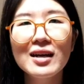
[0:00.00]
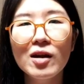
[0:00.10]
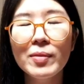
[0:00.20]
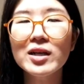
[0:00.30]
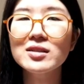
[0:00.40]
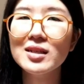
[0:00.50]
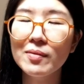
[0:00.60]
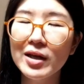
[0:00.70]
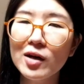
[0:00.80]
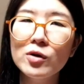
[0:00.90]
แล้วมันก็จะ
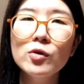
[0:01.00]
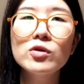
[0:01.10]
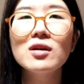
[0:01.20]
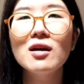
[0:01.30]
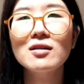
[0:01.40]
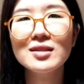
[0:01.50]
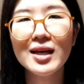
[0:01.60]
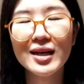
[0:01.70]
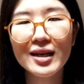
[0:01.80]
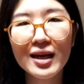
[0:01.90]
ทำให้เราหลุดออก
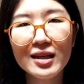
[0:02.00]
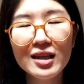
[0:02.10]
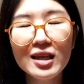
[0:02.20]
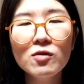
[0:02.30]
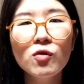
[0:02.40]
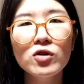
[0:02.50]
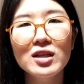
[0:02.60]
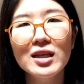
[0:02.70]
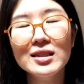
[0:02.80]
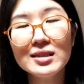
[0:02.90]
จากการคิดวน
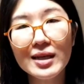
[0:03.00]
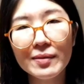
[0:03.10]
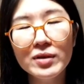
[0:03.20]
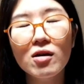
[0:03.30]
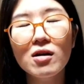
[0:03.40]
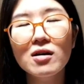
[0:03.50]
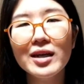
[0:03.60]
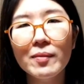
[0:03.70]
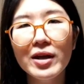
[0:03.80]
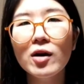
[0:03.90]
คิดซ้ำแล้วก็
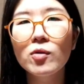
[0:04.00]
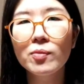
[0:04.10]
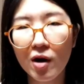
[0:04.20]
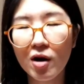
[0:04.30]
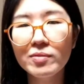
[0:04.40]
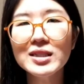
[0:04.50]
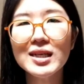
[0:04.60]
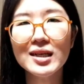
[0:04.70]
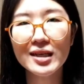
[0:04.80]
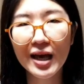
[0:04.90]
ทำให้เราพร้อมที่
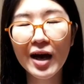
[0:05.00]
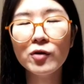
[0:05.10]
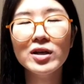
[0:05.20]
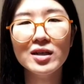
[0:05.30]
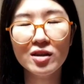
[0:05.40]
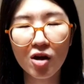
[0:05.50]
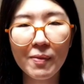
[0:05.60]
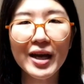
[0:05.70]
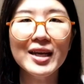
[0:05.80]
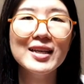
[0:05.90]
จะก้าวเดินต่อ
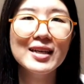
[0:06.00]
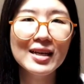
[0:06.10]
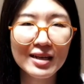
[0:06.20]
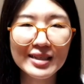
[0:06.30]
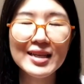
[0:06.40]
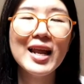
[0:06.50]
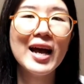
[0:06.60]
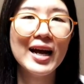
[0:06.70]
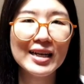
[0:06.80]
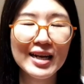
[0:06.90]
ไปในเส้น
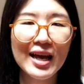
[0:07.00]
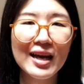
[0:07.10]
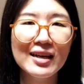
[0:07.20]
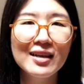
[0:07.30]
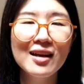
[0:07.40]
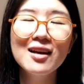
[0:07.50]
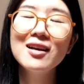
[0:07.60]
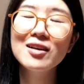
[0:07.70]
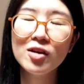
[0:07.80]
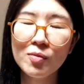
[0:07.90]
ทางข้างหน้า
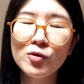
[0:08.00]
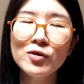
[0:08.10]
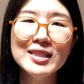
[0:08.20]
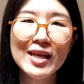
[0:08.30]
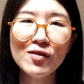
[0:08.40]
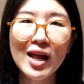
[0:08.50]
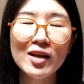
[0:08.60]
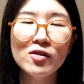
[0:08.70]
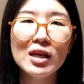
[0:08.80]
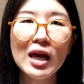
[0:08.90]
ขอบคุณที่ใช้เวลา
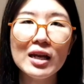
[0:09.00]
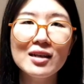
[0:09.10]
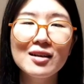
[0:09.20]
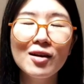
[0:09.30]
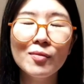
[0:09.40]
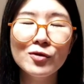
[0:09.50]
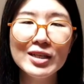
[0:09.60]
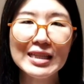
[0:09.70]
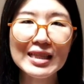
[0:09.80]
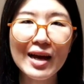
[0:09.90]
อยู่ด้วยกันขอบคุณ
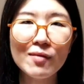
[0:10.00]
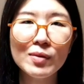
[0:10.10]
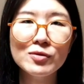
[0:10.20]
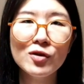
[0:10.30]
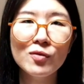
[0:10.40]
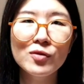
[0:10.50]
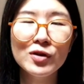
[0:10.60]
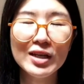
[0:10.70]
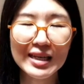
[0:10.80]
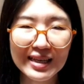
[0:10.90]
ที่ติดตามรับชมอ
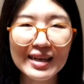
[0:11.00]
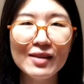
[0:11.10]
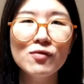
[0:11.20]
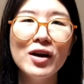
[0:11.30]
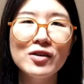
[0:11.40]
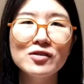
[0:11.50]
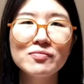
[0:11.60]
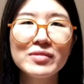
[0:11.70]
ยู่ดีๆ Live Well